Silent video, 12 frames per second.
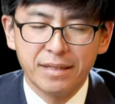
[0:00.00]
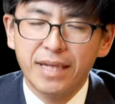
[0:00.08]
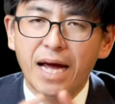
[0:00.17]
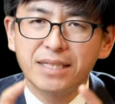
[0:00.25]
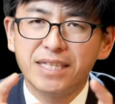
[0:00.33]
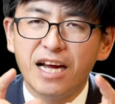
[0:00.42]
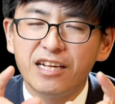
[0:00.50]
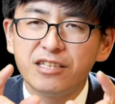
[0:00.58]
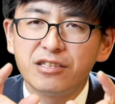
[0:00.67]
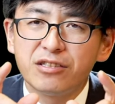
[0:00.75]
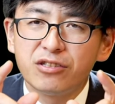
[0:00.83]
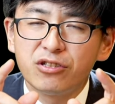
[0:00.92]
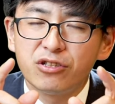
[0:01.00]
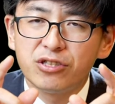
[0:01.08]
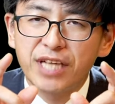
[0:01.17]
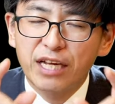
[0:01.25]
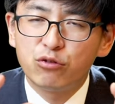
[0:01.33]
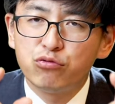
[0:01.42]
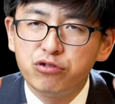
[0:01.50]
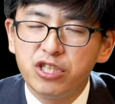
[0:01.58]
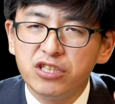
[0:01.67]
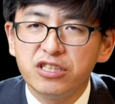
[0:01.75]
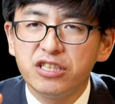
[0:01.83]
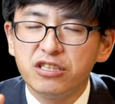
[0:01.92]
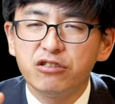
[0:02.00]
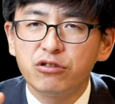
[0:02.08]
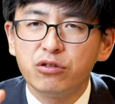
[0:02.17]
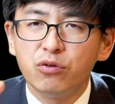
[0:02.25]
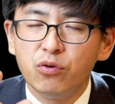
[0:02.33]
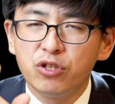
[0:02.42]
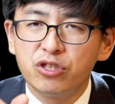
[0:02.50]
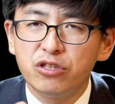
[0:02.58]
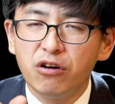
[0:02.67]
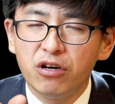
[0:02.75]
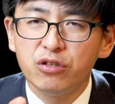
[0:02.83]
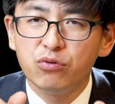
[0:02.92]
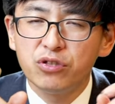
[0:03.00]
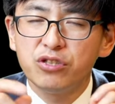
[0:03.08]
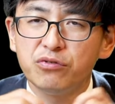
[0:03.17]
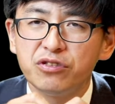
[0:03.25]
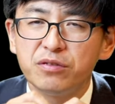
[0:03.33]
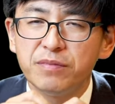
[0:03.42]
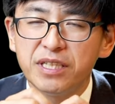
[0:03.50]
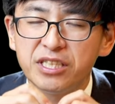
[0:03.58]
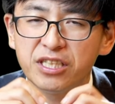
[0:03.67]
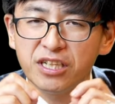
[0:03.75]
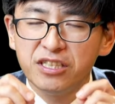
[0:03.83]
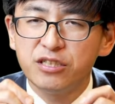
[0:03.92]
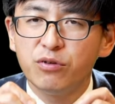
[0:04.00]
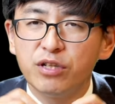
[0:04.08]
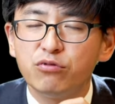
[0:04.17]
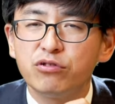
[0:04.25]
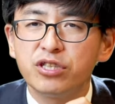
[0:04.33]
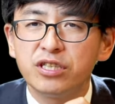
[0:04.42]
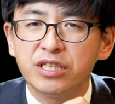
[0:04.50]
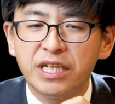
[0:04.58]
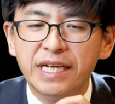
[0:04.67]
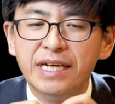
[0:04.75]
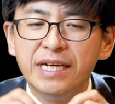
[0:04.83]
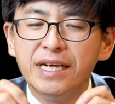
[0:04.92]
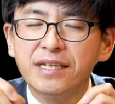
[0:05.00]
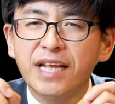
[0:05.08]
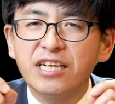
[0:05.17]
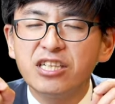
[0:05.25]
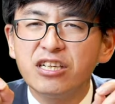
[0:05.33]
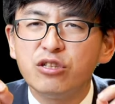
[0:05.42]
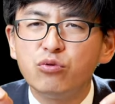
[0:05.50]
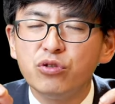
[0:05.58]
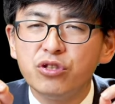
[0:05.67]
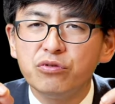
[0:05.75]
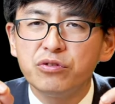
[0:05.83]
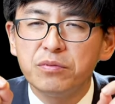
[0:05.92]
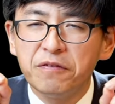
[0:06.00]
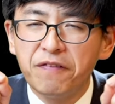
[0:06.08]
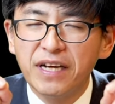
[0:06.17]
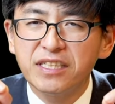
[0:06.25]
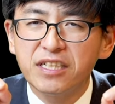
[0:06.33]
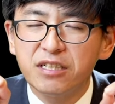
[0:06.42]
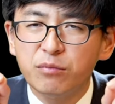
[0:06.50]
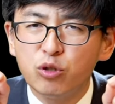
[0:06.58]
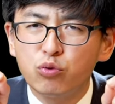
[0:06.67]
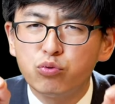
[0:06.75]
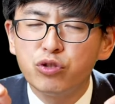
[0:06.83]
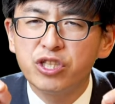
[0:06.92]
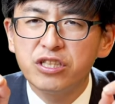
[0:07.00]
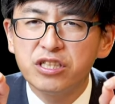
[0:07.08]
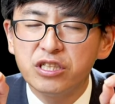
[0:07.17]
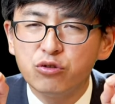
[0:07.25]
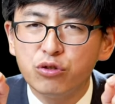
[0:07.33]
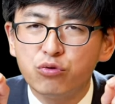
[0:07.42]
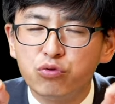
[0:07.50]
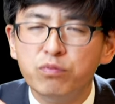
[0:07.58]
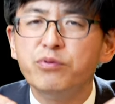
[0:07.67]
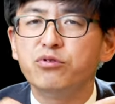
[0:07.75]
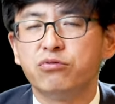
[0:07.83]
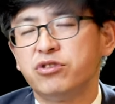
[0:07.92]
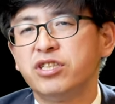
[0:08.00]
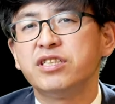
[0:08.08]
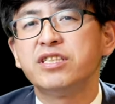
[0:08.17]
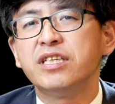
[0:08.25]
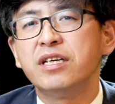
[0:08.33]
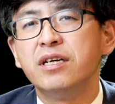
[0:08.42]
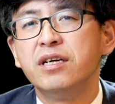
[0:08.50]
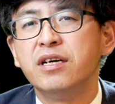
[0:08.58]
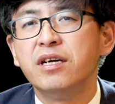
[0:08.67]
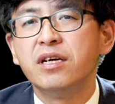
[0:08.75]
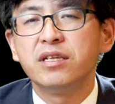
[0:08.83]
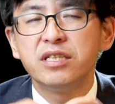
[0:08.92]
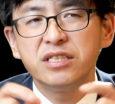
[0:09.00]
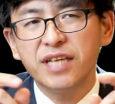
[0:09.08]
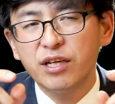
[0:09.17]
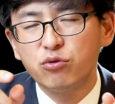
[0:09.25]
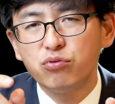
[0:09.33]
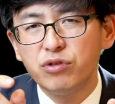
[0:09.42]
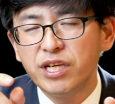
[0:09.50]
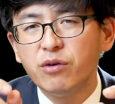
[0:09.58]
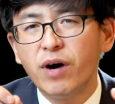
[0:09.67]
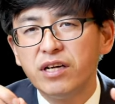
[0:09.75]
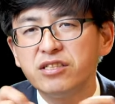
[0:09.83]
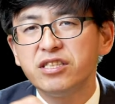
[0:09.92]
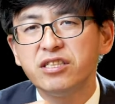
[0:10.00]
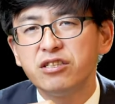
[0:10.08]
大家在读圣经的时候，我知道很多弟兄姊妹很喜欢读圣经，但是很多弟兄姊妹发现他们读圣经却读不懂圣经。你在读《列王记》